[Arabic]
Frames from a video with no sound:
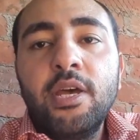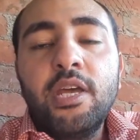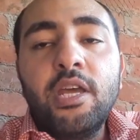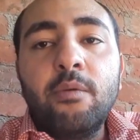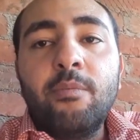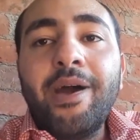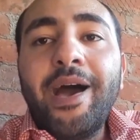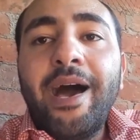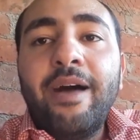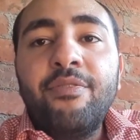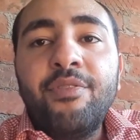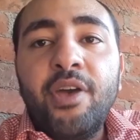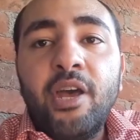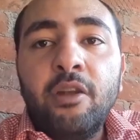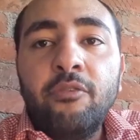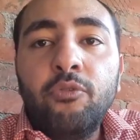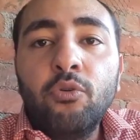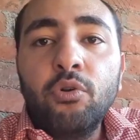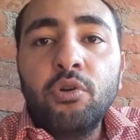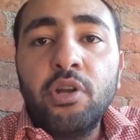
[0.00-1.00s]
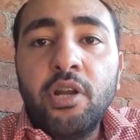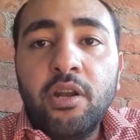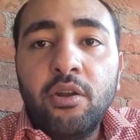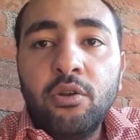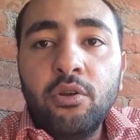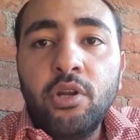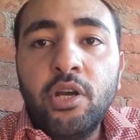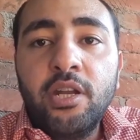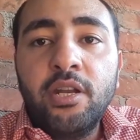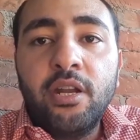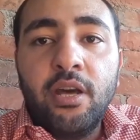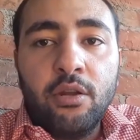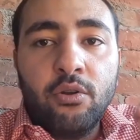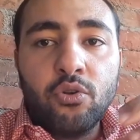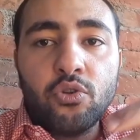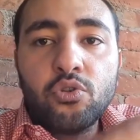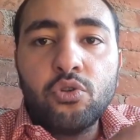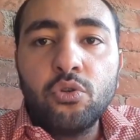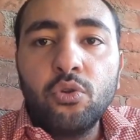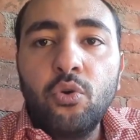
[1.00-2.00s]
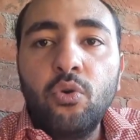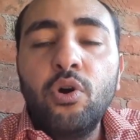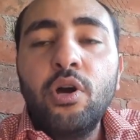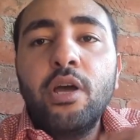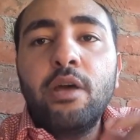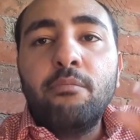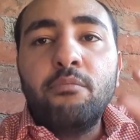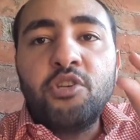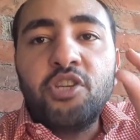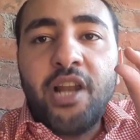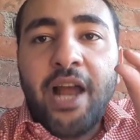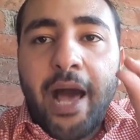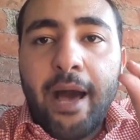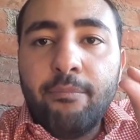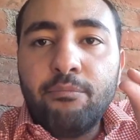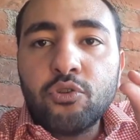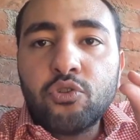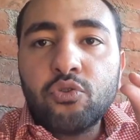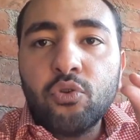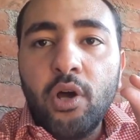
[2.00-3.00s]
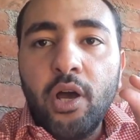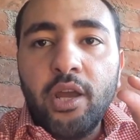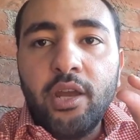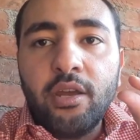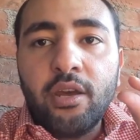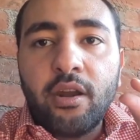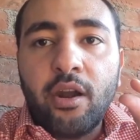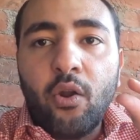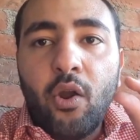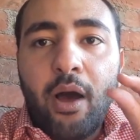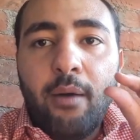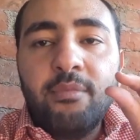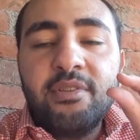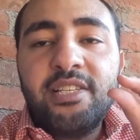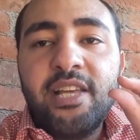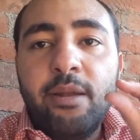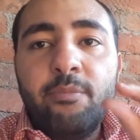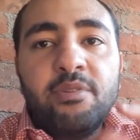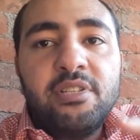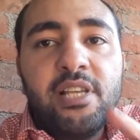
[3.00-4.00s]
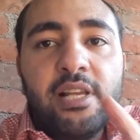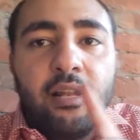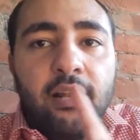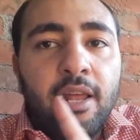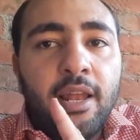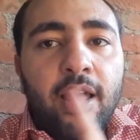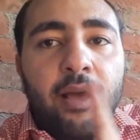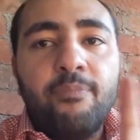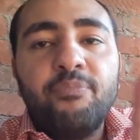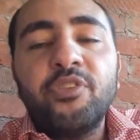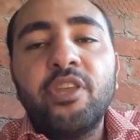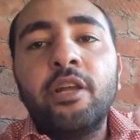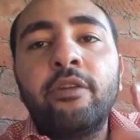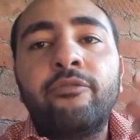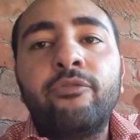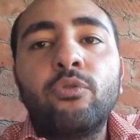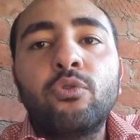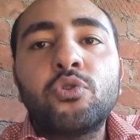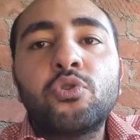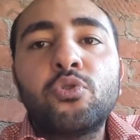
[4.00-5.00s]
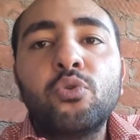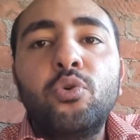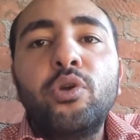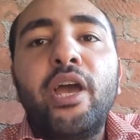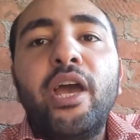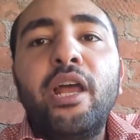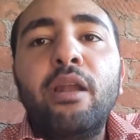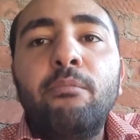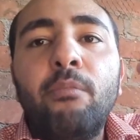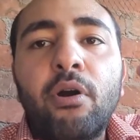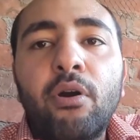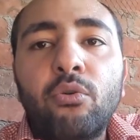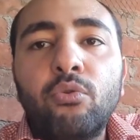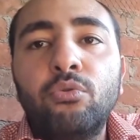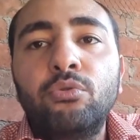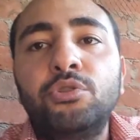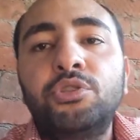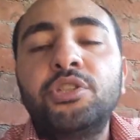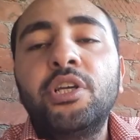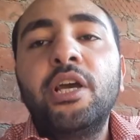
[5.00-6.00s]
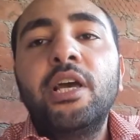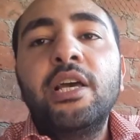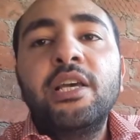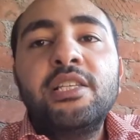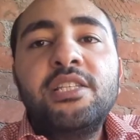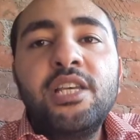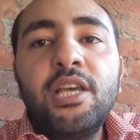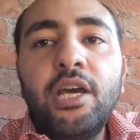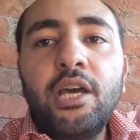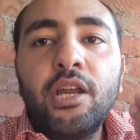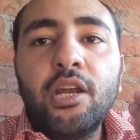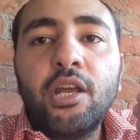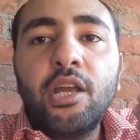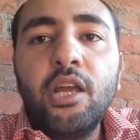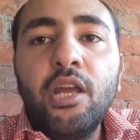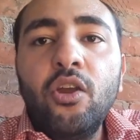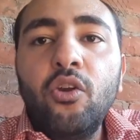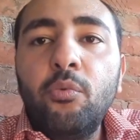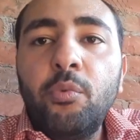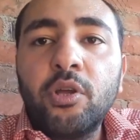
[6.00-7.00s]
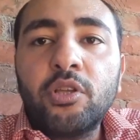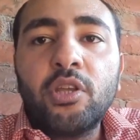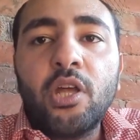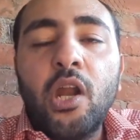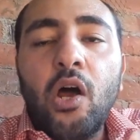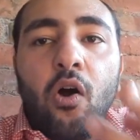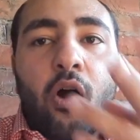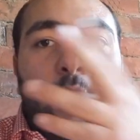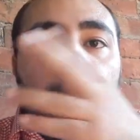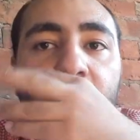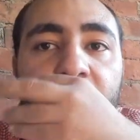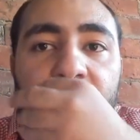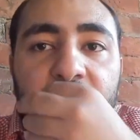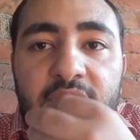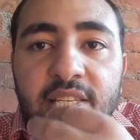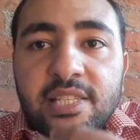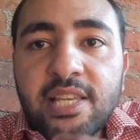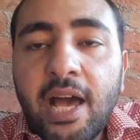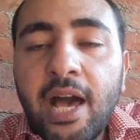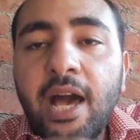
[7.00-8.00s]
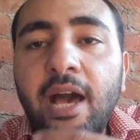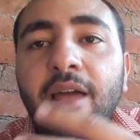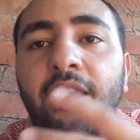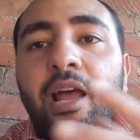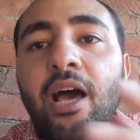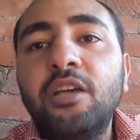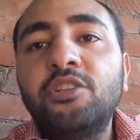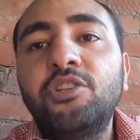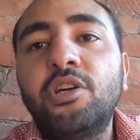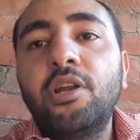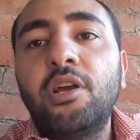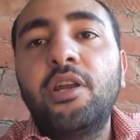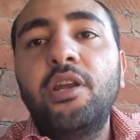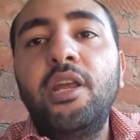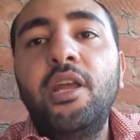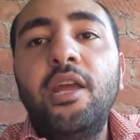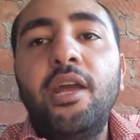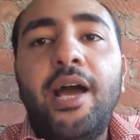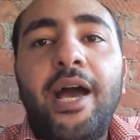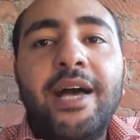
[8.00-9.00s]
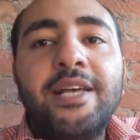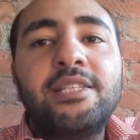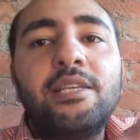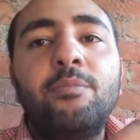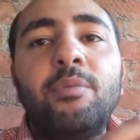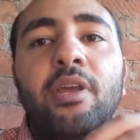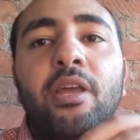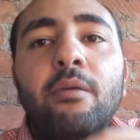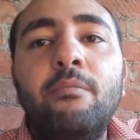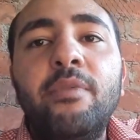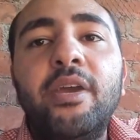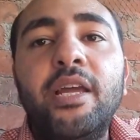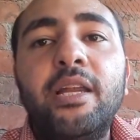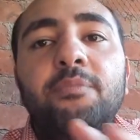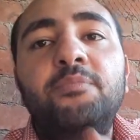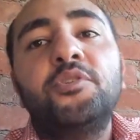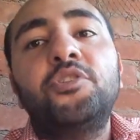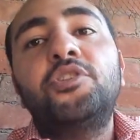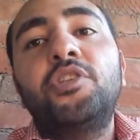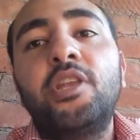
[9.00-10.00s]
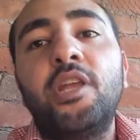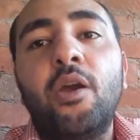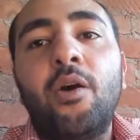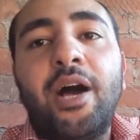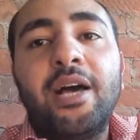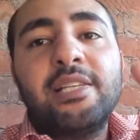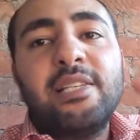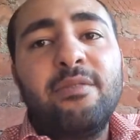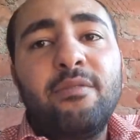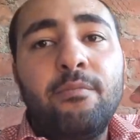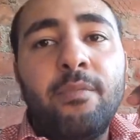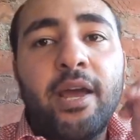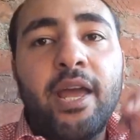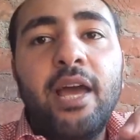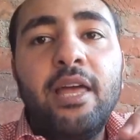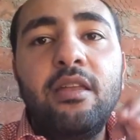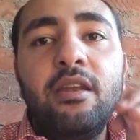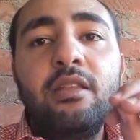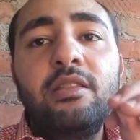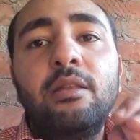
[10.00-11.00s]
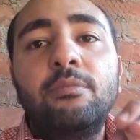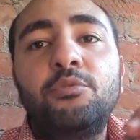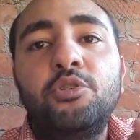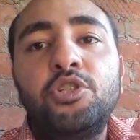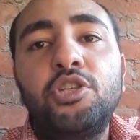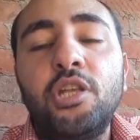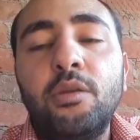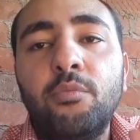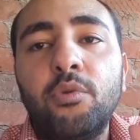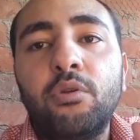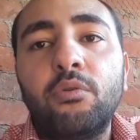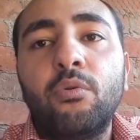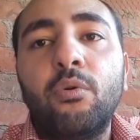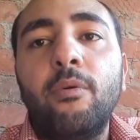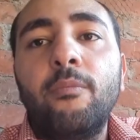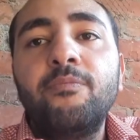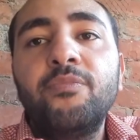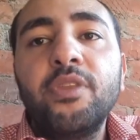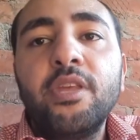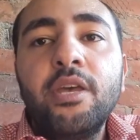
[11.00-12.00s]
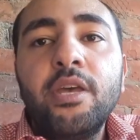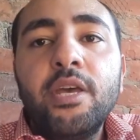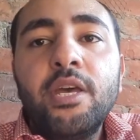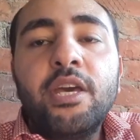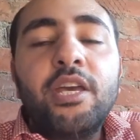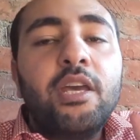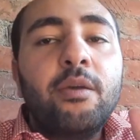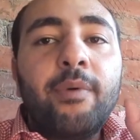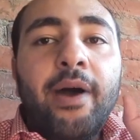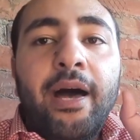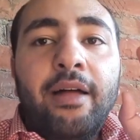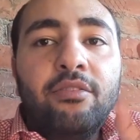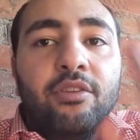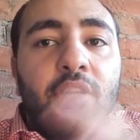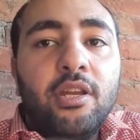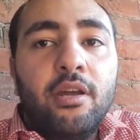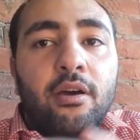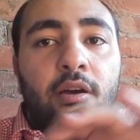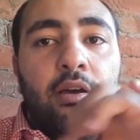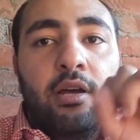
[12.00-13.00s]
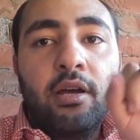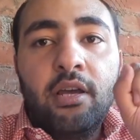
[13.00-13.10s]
يبقى احنا الفول اللي احنا نقصده مش الحب الصغير اللي هو عامل زي البسله لا الفول الصويا المجروش سعر الكيلو بيتراوح من 9 ل 10 جنيه حسب الكميه اللي بتشتريها وحسب المكان اللي انت بتشتري منه يبقى عندنا